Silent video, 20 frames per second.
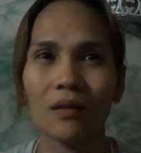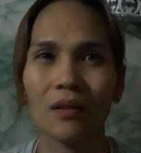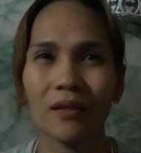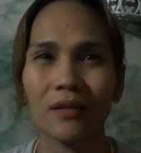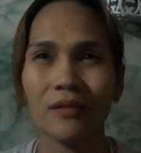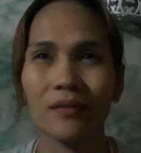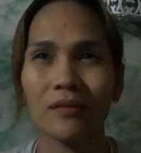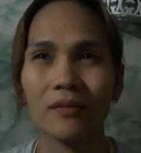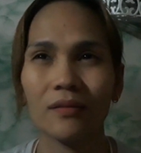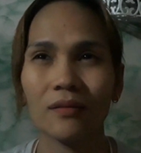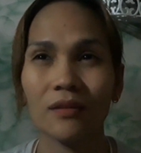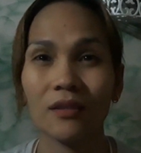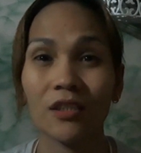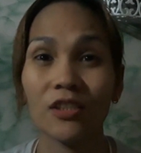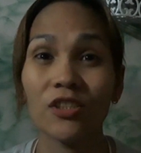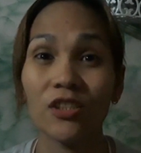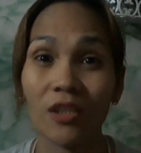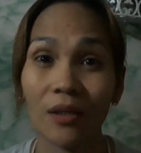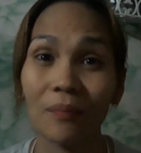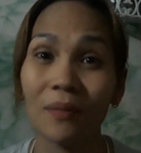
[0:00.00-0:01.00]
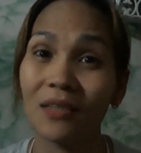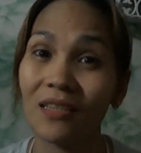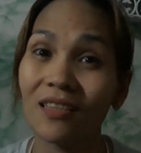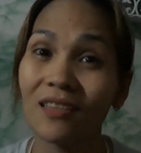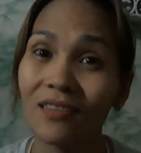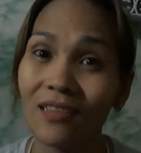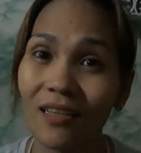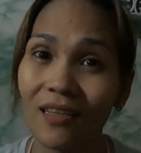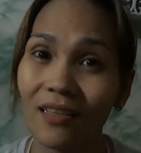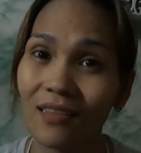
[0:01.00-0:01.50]
At sadyang
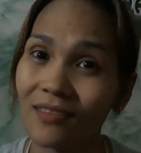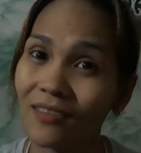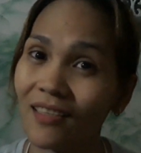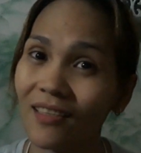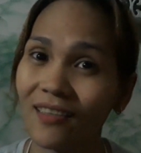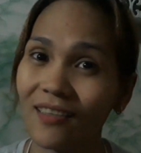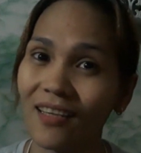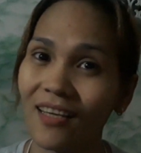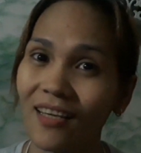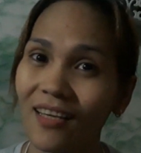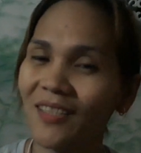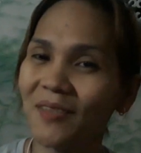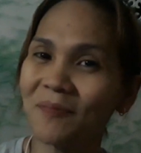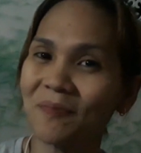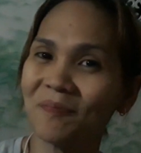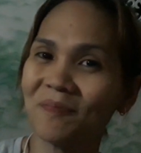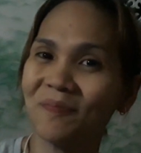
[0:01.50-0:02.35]
madaldal lang talaga.